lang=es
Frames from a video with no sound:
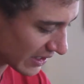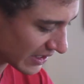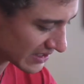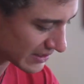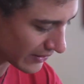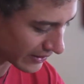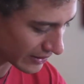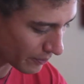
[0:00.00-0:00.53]
tienen
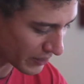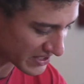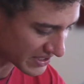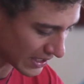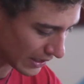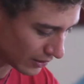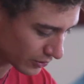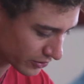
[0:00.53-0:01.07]
que saber de
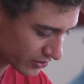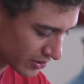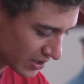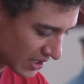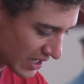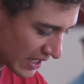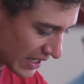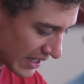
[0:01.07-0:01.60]
pescados
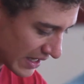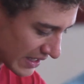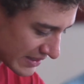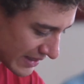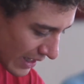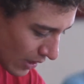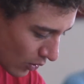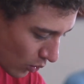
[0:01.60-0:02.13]
y
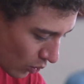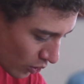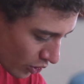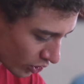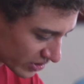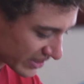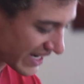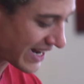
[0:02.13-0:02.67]
es que
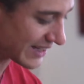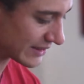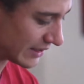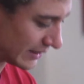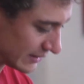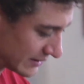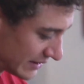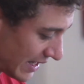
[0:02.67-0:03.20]
uno
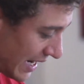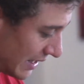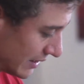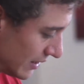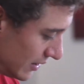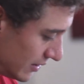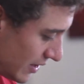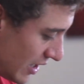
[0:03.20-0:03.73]
trata,
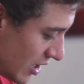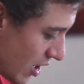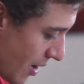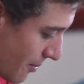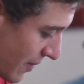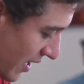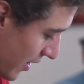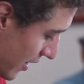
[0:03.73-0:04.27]
trata, en la,